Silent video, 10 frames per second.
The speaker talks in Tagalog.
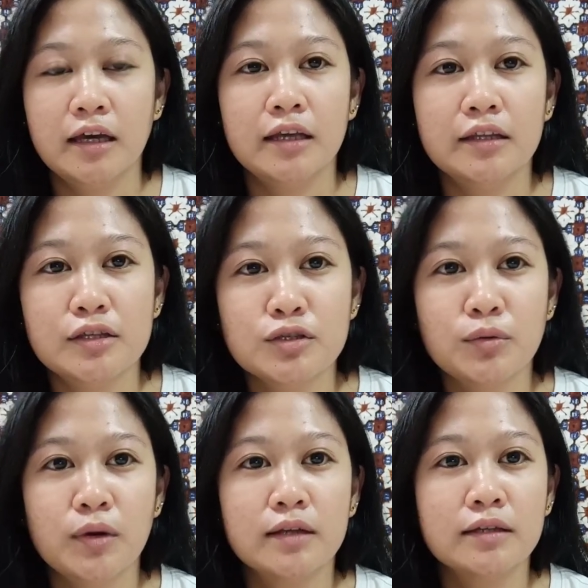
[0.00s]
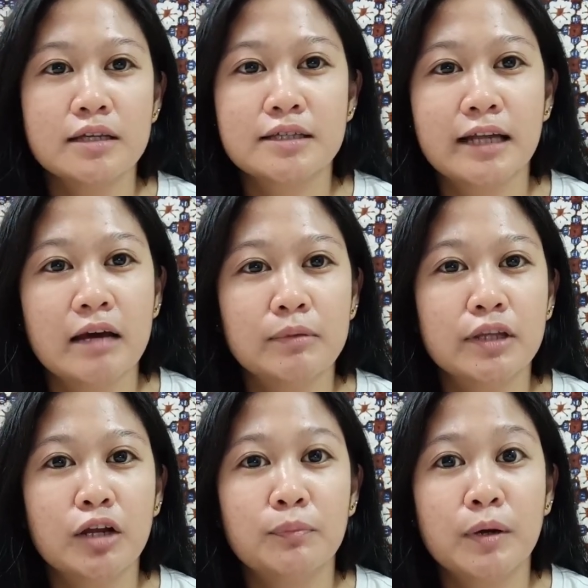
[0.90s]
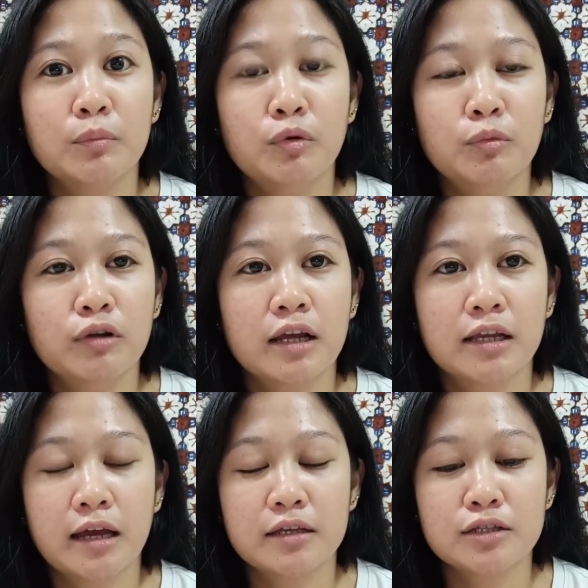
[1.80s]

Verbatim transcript: And then, so, ayan guys, grabe talang pagmumura niya.